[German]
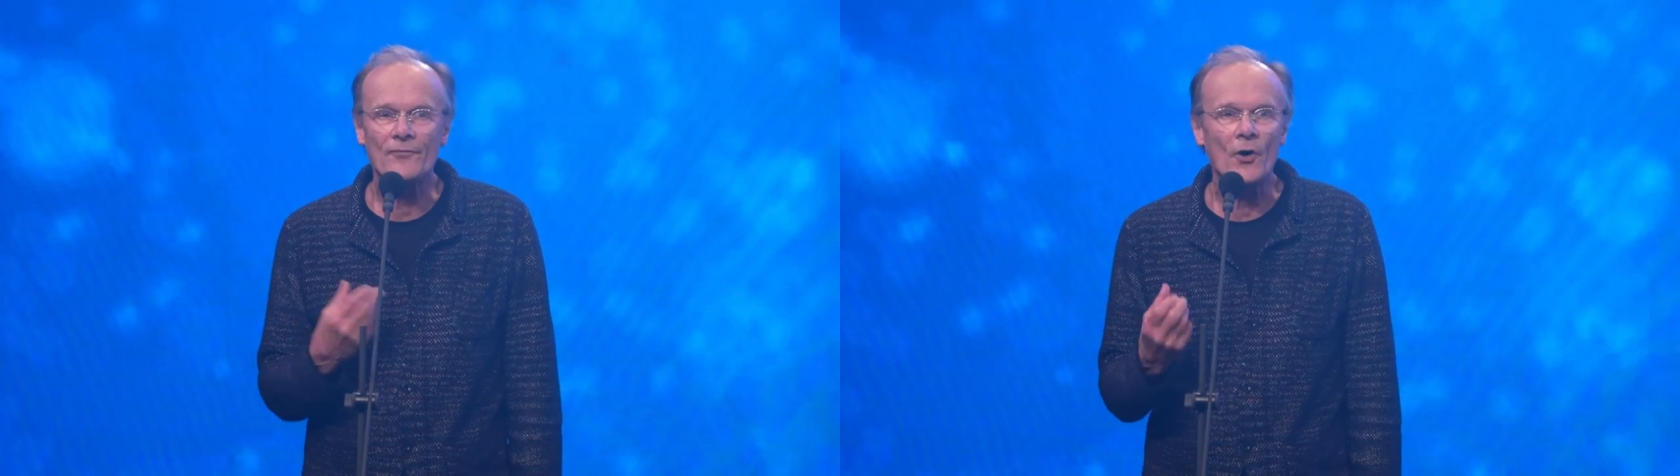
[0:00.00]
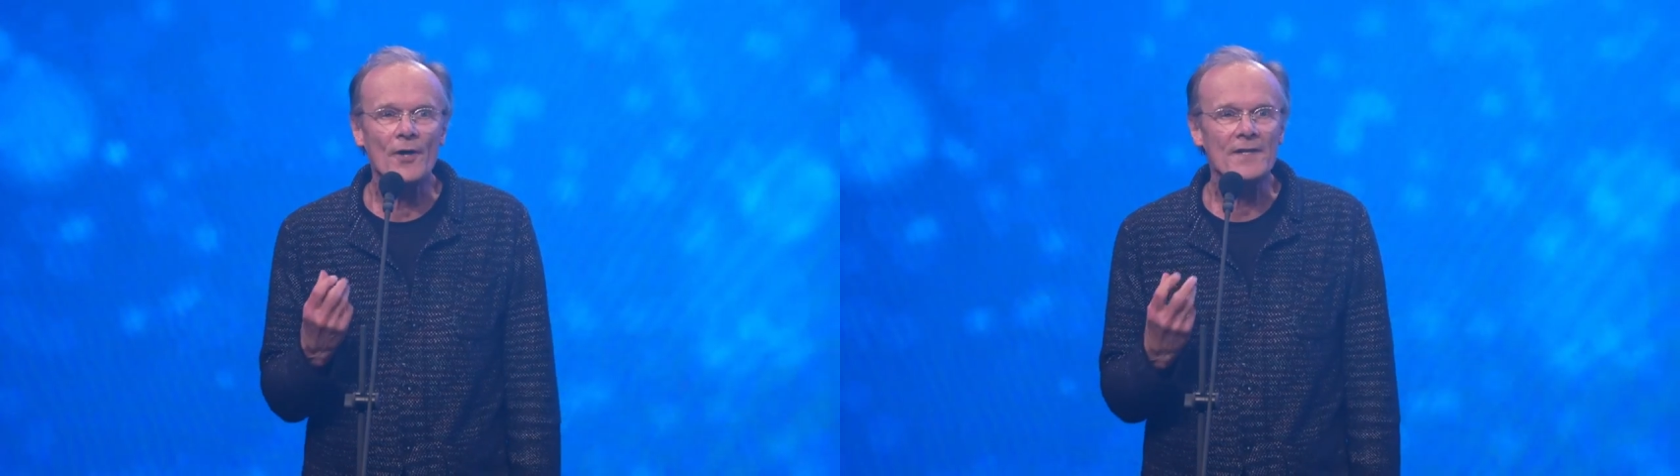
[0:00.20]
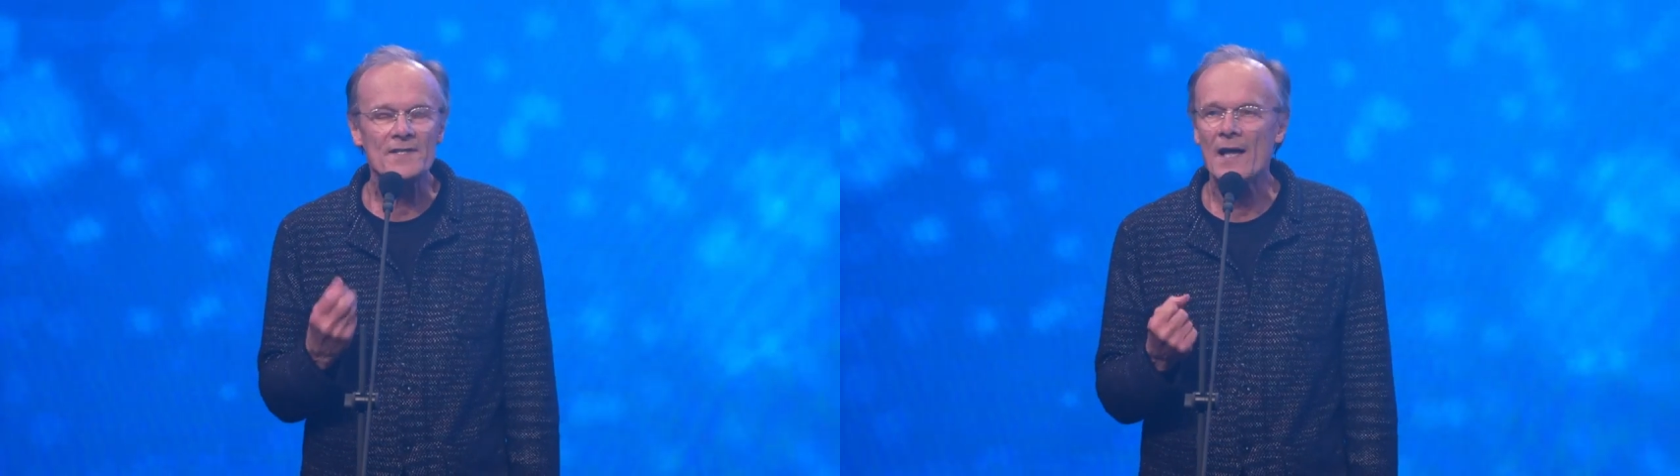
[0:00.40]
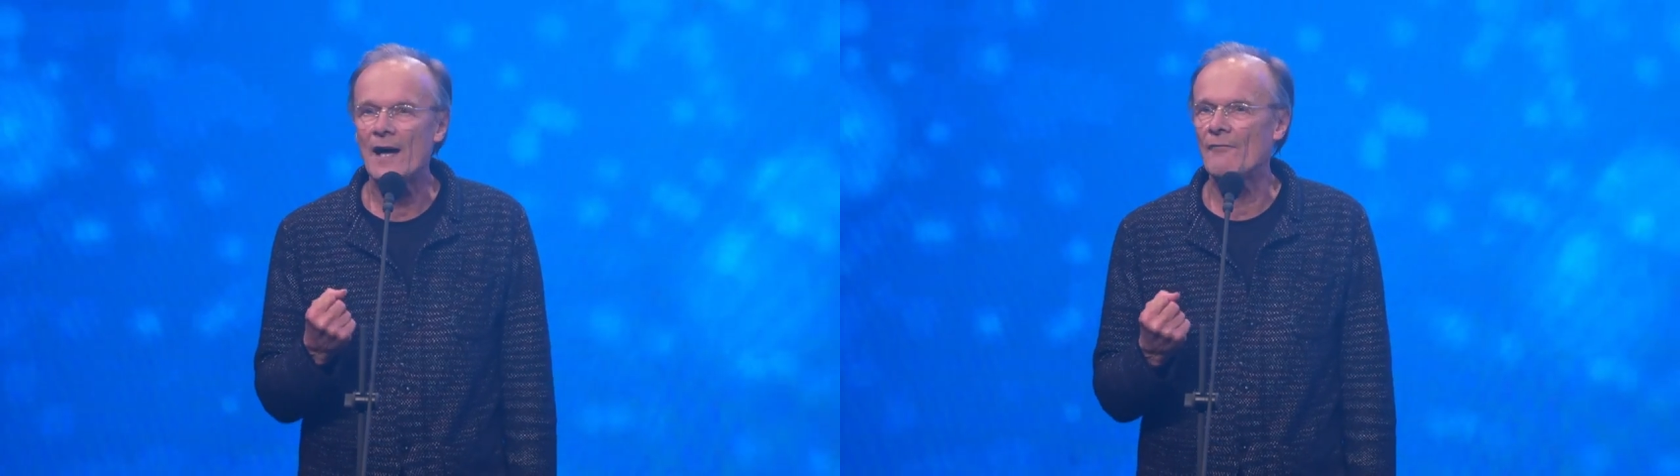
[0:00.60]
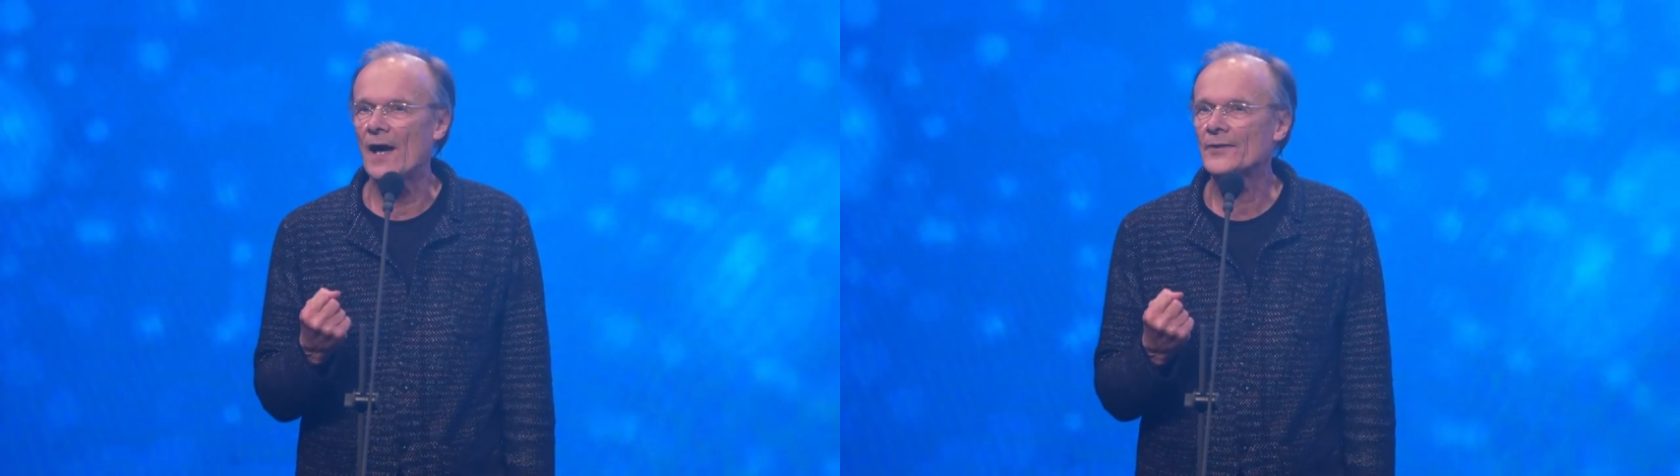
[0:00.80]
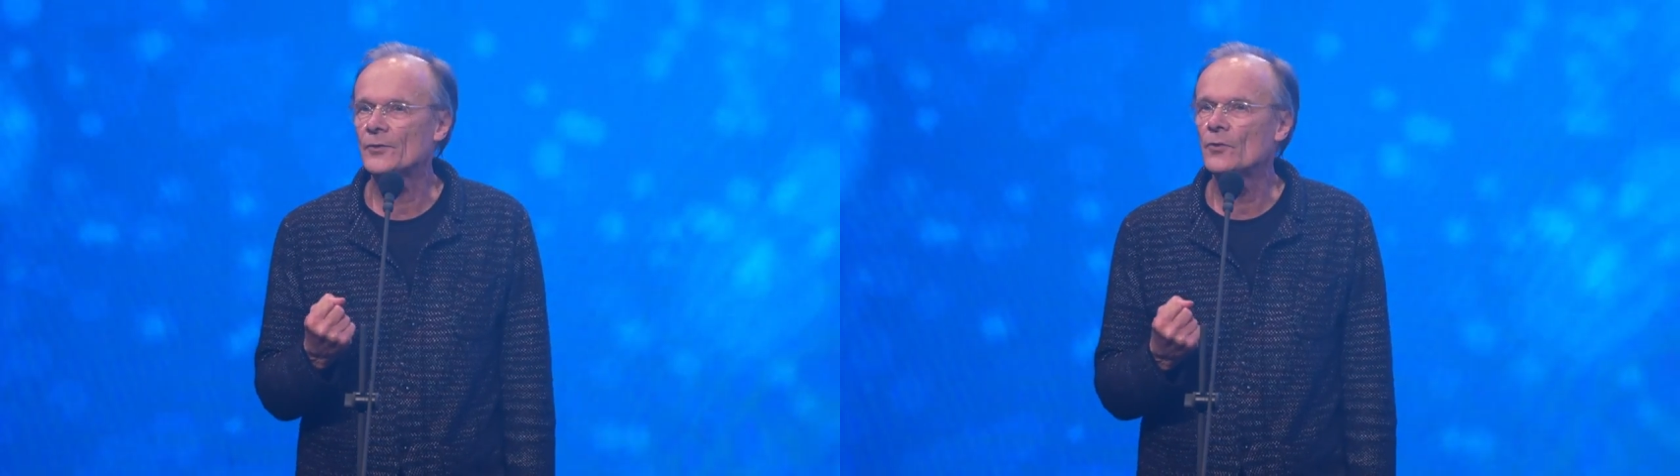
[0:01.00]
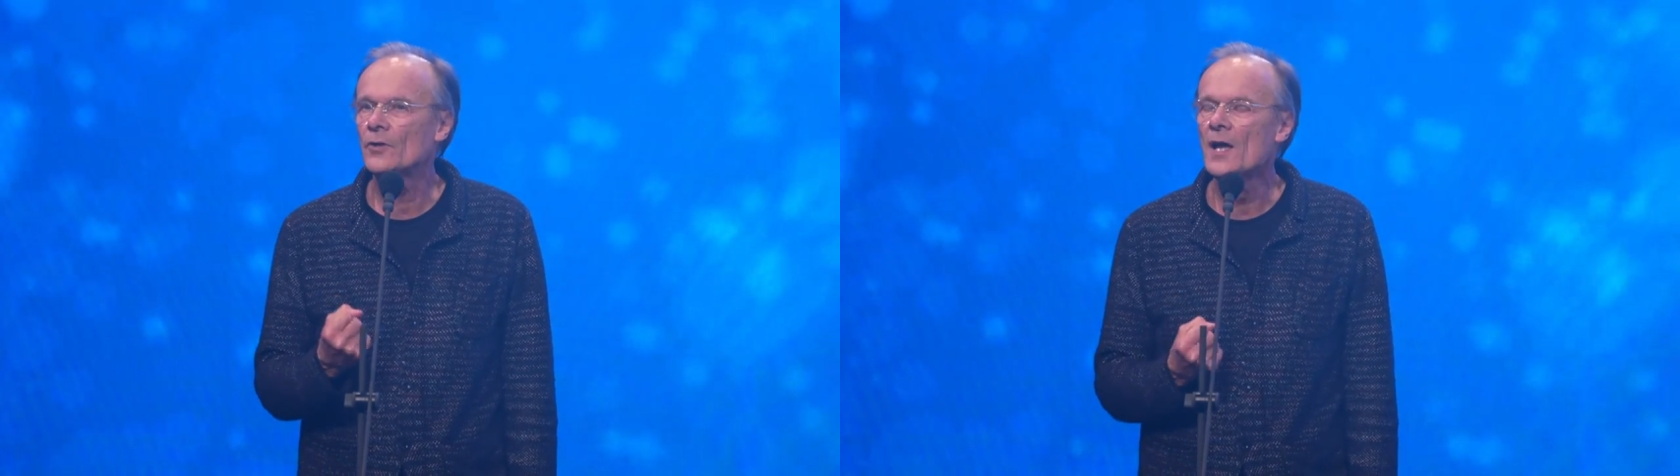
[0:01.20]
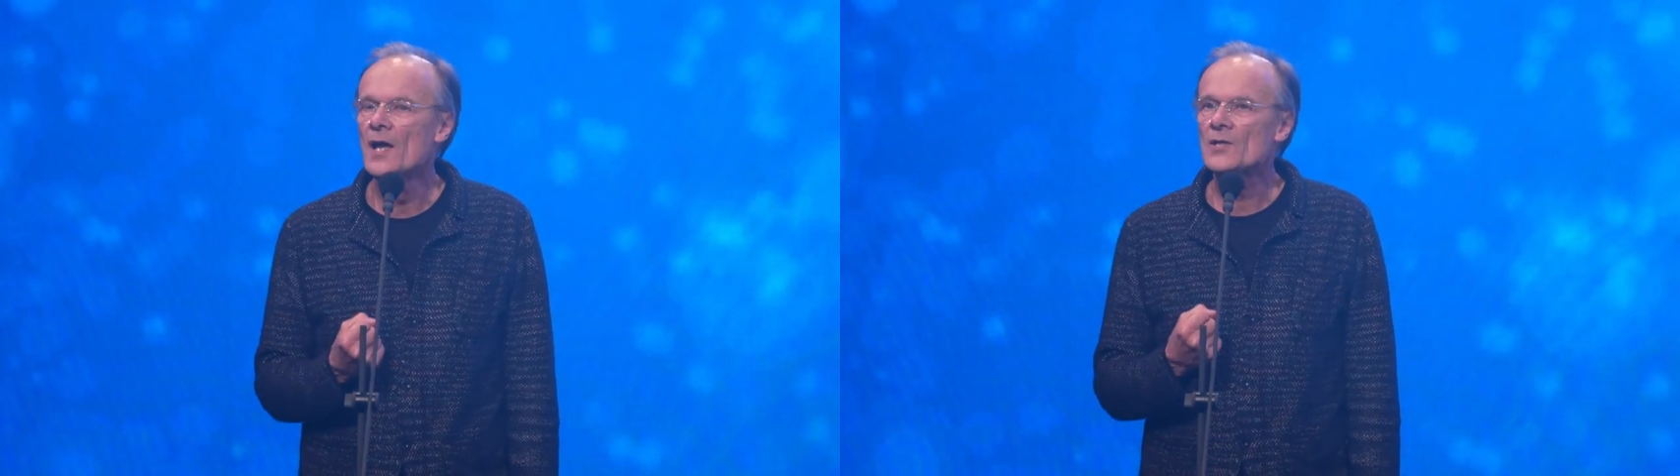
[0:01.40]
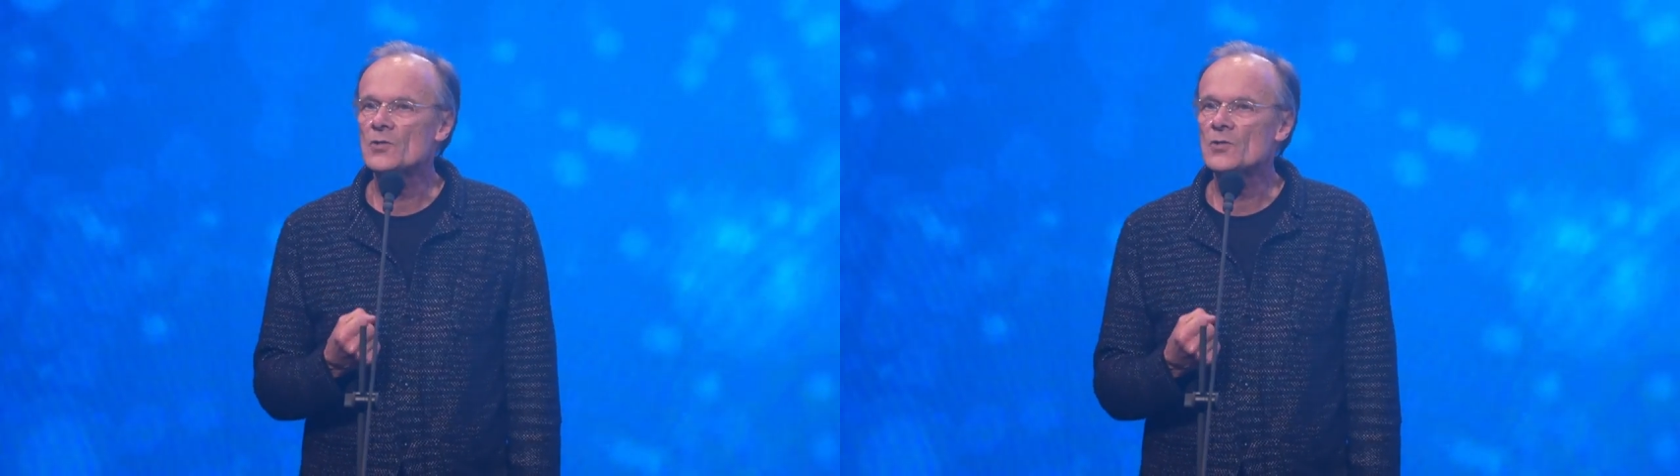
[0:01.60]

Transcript: freudigster Erwartung zu